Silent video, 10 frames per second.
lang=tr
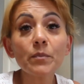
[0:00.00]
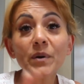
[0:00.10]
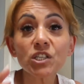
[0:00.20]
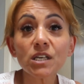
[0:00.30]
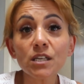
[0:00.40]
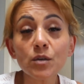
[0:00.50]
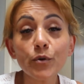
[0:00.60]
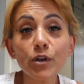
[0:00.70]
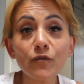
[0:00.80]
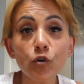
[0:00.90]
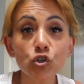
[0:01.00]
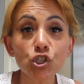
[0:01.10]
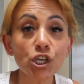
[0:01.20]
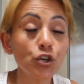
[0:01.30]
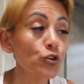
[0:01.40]
E başkaları böyle vlog
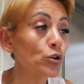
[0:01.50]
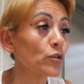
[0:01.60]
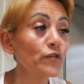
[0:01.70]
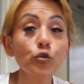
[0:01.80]
çekiyor,